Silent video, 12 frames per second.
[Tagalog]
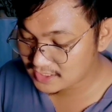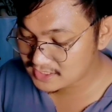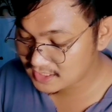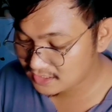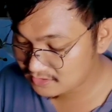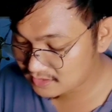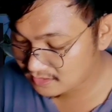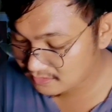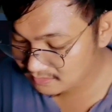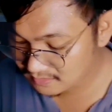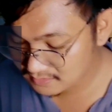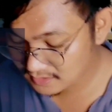nyo guys, tingnan nyo,
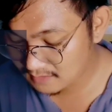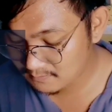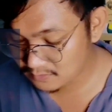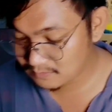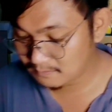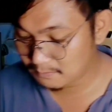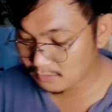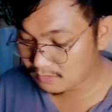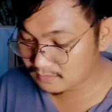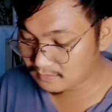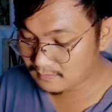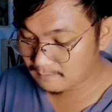tingnan. Ah. Tingnan mo.
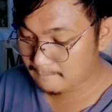Bog.